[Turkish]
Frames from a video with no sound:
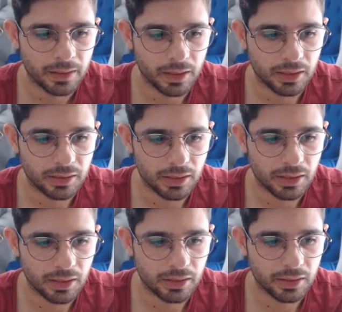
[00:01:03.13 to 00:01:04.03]

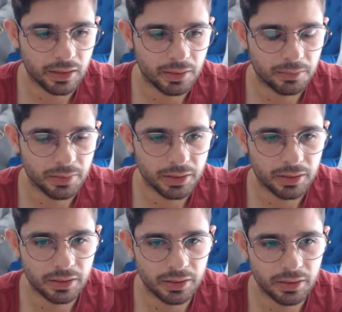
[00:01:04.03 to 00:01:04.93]
Karakterleri anlatan
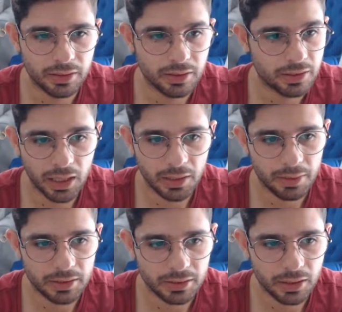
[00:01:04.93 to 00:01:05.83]
bir e, hikaye
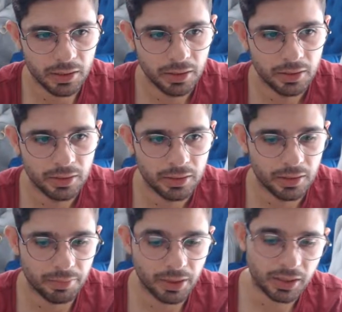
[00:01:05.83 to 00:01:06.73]
bazında.
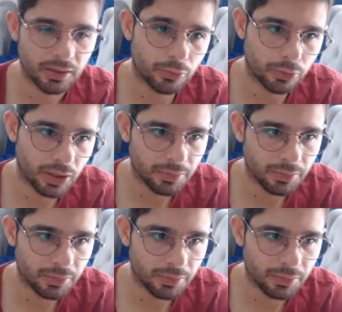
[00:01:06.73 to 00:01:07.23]
Bakalım oyuna bir